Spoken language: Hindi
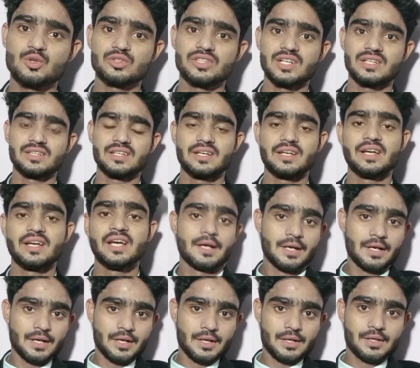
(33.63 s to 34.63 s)
सो जाते
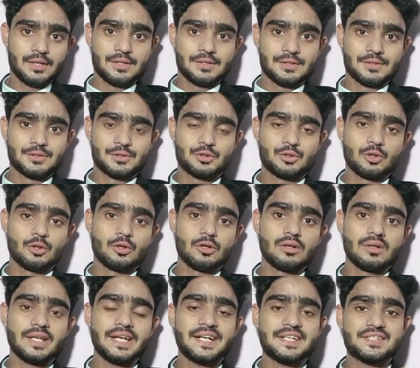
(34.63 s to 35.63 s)
हैं सो
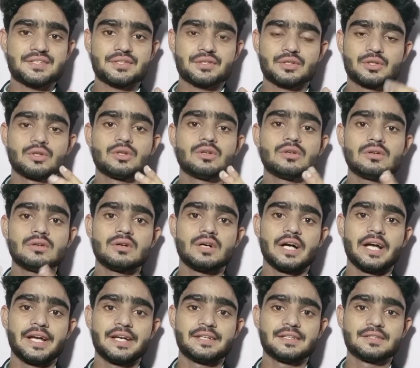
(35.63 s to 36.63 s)
लेट्स गो
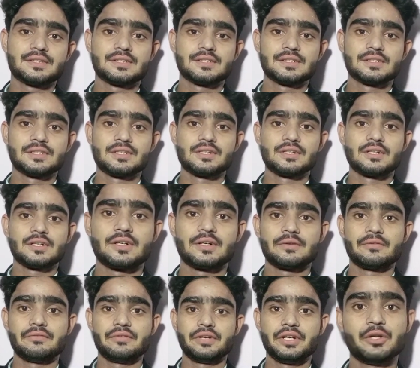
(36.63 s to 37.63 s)
एंड
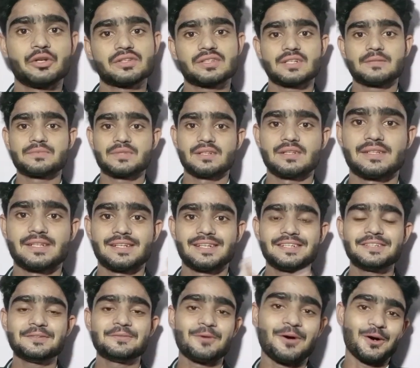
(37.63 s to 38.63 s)
वीडियो की तरफ चलते
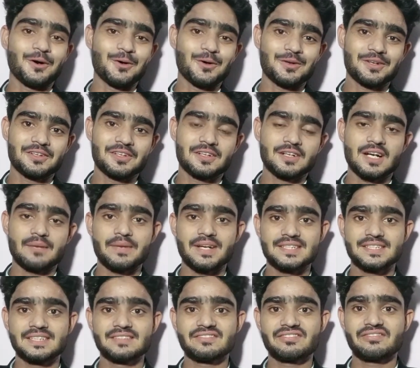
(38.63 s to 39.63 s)
हैं और
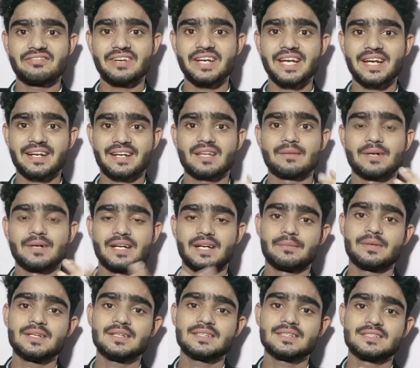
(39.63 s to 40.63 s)
अमेजिंग uh, फैक्ट के
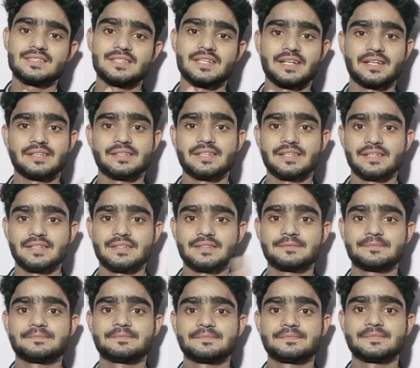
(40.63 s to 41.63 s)
बारे में जानते
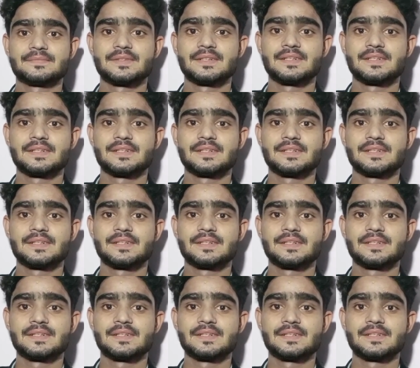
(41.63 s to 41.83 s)
हैं